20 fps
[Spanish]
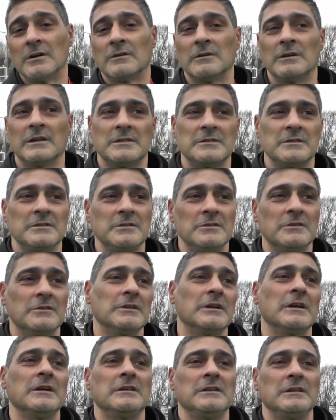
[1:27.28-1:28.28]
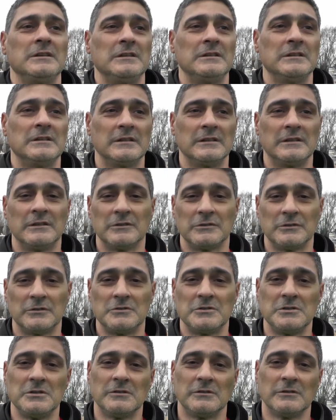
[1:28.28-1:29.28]
con la señora y de otros
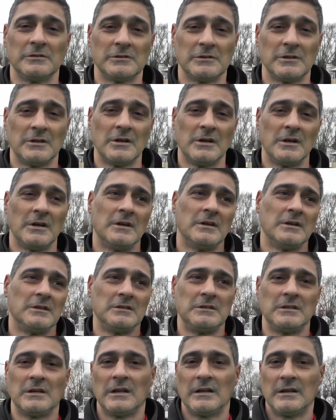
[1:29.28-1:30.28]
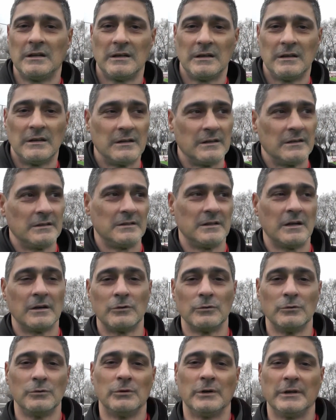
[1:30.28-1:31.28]
chicos, y, a la, al
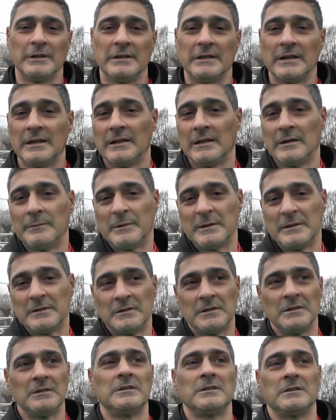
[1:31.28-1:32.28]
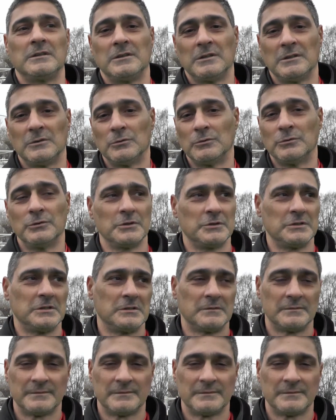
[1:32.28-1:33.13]
club Arenal, y al presidente Ugrotti.